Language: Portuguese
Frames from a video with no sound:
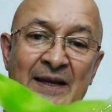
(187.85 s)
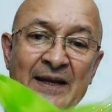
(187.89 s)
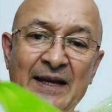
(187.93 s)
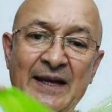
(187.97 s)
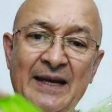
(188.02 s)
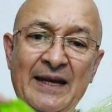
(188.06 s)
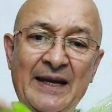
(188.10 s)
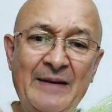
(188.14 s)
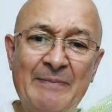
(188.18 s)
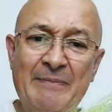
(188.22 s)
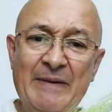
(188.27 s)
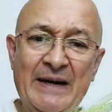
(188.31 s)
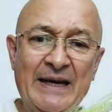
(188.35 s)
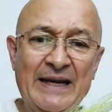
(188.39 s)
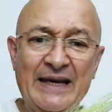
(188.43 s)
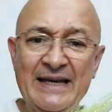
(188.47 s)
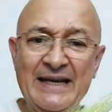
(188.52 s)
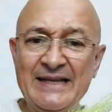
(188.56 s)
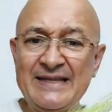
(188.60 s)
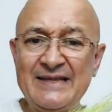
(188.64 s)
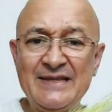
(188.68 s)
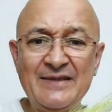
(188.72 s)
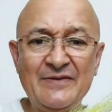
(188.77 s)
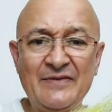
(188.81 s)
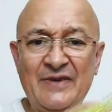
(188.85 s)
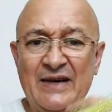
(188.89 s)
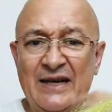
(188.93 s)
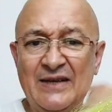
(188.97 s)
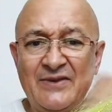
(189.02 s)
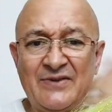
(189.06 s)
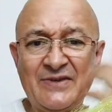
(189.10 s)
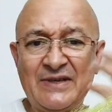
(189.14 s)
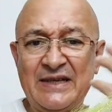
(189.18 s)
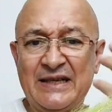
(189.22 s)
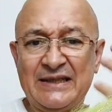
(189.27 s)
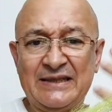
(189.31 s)
Ele aparece em
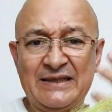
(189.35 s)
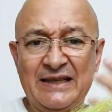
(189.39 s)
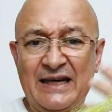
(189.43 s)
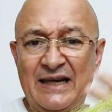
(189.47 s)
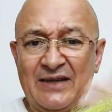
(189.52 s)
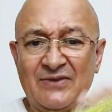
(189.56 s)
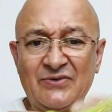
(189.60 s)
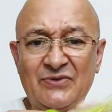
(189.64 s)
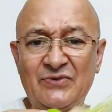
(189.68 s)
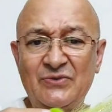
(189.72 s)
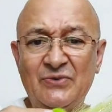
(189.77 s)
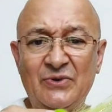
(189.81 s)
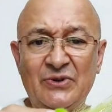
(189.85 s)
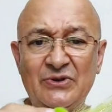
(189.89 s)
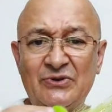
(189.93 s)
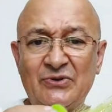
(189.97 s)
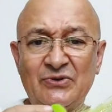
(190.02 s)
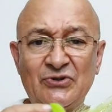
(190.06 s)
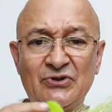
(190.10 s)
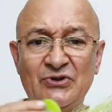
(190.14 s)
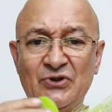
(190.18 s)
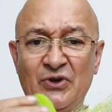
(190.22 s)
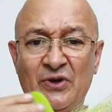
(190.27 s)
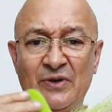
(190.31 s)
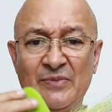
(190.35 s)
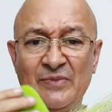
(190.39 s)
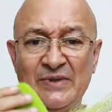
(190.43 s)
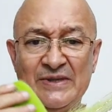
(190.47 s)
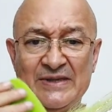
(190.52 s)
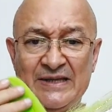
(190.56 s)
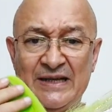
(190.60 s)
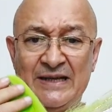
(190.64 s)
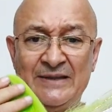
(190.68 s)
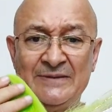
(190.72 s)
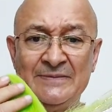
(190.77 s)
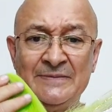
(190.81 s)
vários catálogos com outros
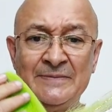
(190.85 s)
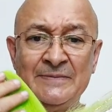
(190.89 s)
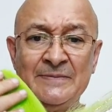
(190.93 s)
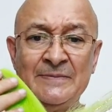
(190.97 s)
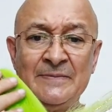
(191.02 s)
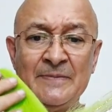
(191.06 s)
nomes, tá?